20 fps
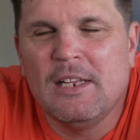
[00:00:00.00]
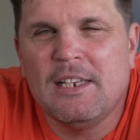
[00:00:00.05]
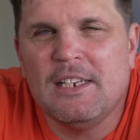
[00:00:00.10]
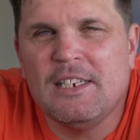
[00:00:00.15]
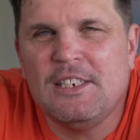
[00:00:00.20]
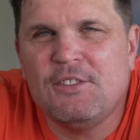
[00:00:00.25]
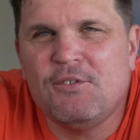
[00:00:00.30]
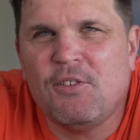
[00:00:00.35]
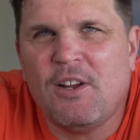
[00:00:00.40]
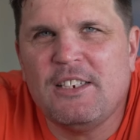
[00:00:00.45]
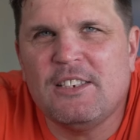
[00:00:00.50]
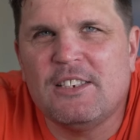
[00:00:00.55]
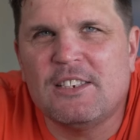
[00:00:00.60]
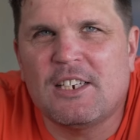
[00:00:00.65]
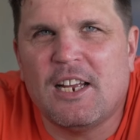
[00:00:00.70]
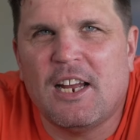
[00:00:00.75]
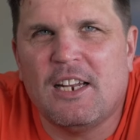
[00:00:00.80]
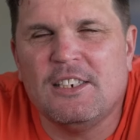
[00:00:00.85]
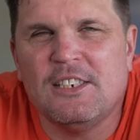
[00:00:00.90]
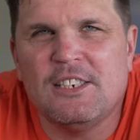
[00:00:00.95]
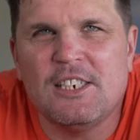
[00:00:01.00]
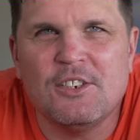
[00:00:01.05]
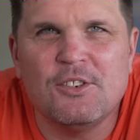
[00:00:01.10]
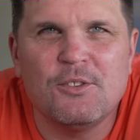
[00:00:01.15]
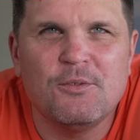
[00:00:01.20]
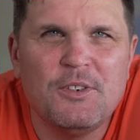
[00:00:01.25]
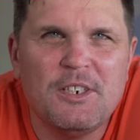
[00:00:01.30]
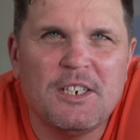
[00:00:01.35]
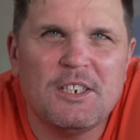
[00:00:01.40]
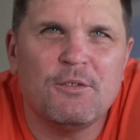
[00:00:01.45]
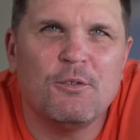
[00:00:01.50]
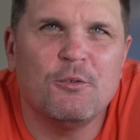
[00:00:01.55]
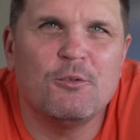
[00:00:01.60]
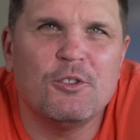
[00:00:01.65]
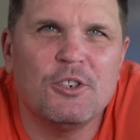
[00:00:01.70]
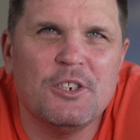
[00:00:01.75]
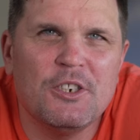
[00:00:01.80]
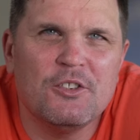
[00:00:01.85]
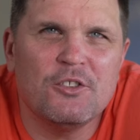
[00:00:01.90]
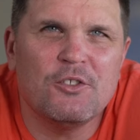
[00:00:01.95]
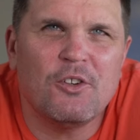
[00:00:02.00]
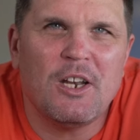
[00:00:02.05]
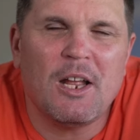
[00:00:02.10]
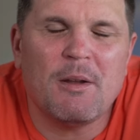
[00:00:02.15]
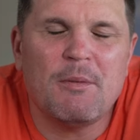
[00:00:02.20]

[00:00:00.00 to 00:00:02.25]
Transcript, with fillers: ich weiß es gar nicht, also wie das funktionieren soll.